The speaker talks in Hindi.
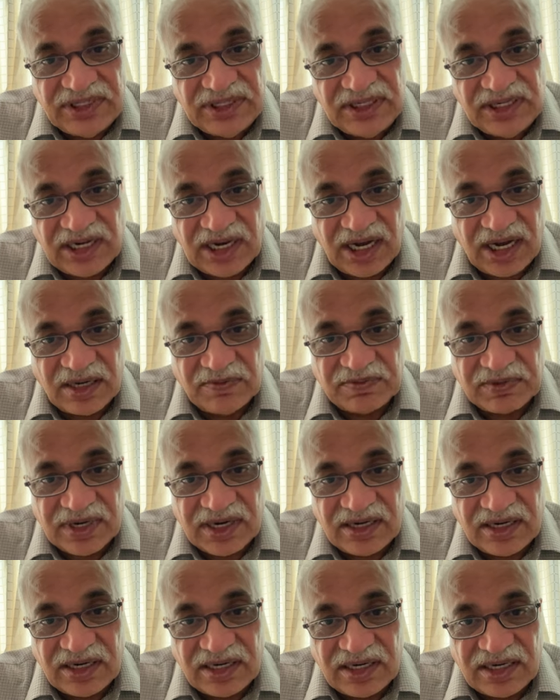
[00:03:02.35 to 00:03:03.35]
जी आपका
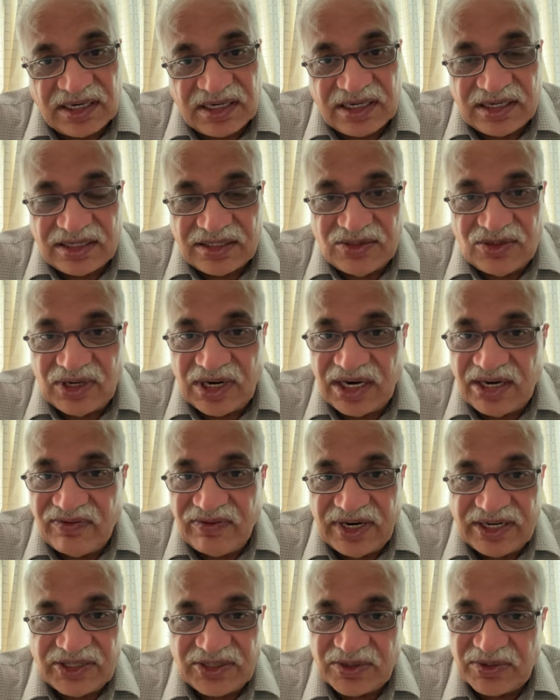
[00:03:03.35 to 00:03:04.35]
जो है
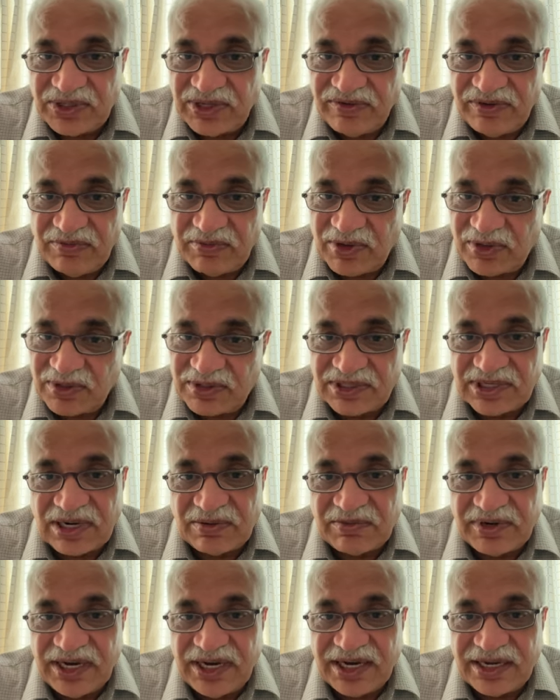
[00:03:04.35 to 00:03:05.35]
वैष्णो देवी बहुत
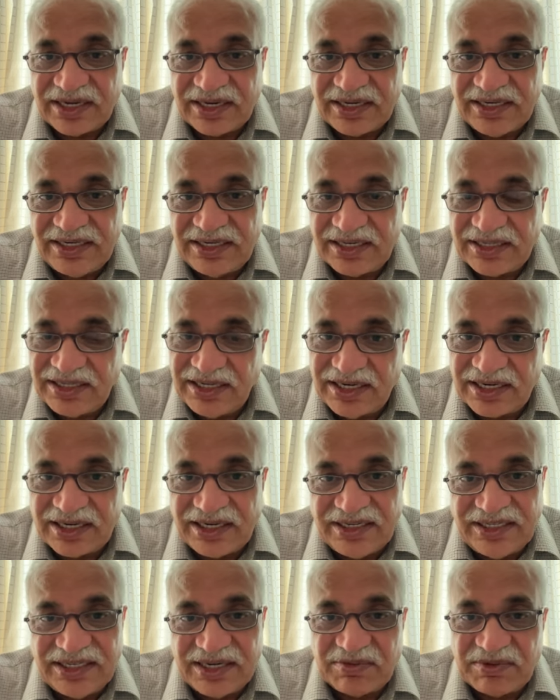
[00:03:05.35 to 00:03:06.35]
सामने आ रही हैं देख
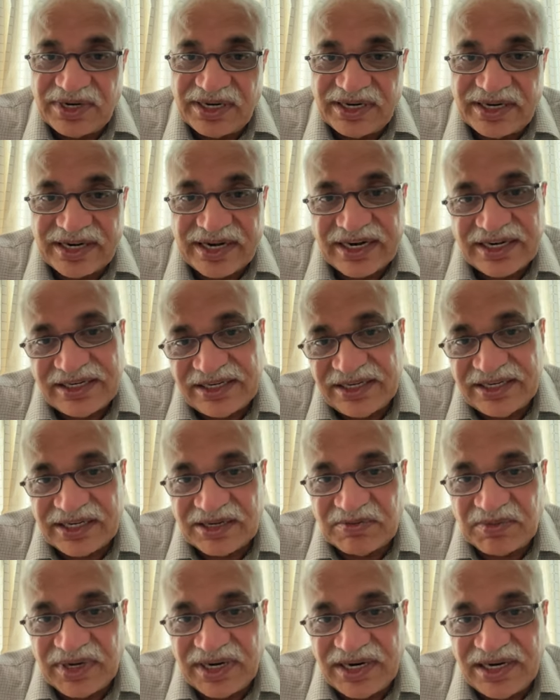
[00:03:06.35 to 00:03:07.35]
लीजिए अपना ट्रैक कि
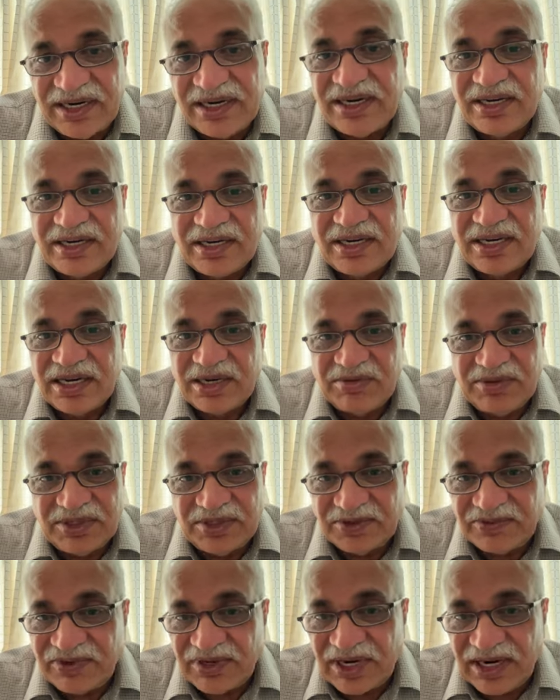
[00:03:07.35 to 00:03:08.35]
कब गए अभी
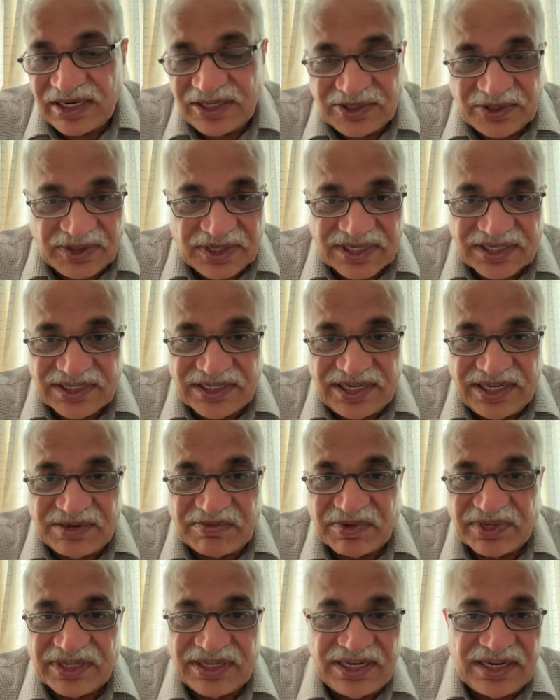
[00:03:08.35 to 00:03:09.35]
तो फ़िलहाल जो नज़दीक
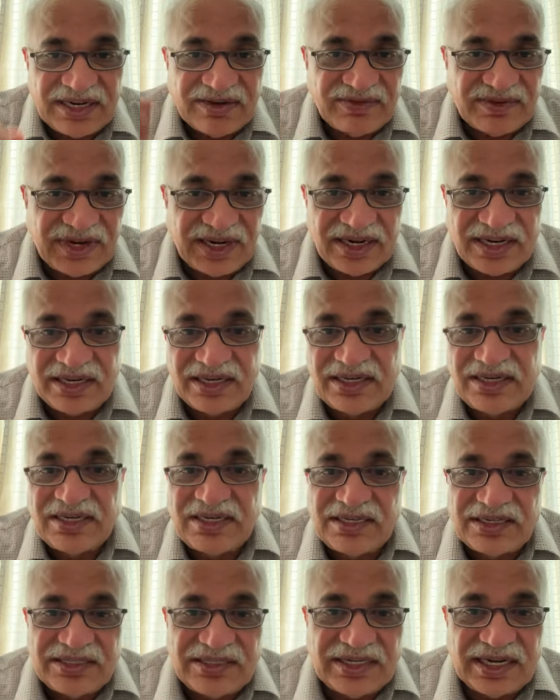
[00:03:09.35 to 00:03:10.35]
मंदिर है वहाँ
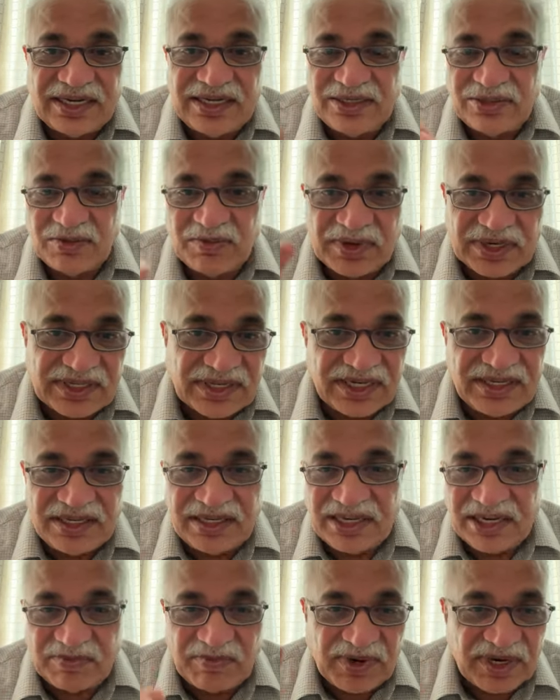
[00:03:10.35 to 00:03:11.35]
जाइए तो माता की
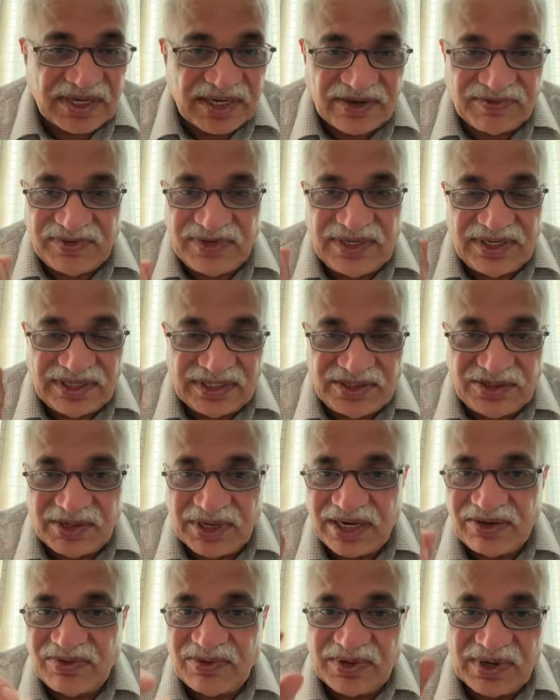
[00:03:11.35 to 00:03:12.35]
कृपा काफ़ी जो
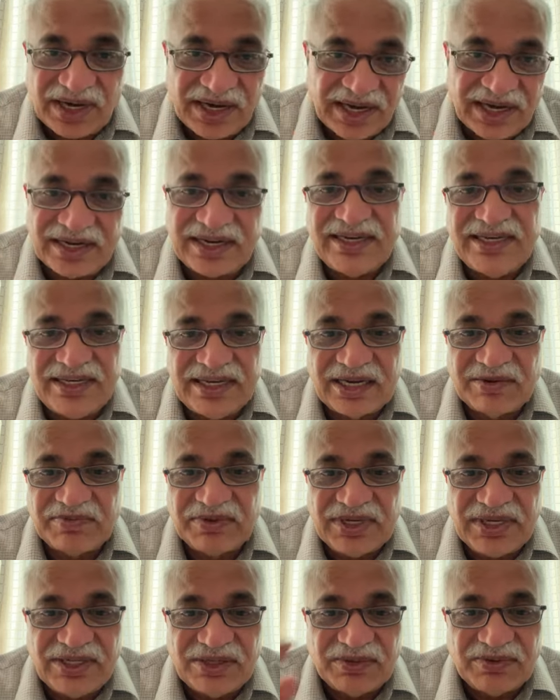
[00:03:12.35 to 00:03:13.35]
है वो आ रही है
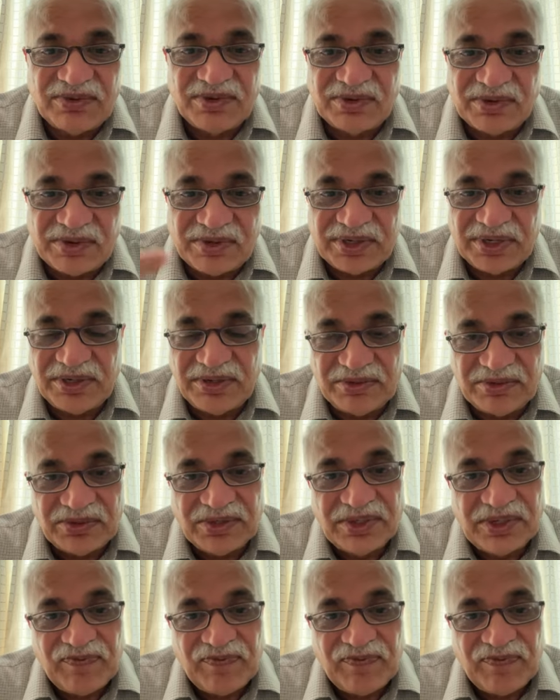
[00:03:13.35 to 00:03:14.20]
आपकी तो वो कंटिन्यू